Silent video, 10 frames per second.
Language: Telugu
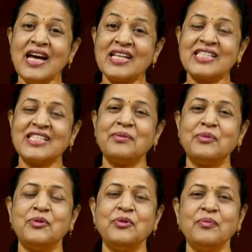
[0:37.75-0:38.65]
హస్తము
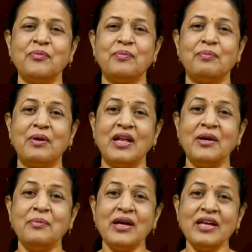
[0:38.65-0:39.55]
బలమైనది
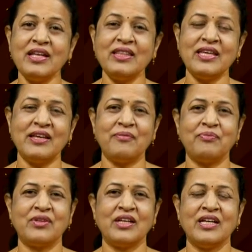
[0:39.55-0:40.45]
బలమైనది నీ
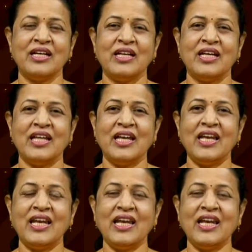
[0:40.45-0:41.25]
దక్షిణ హస్తము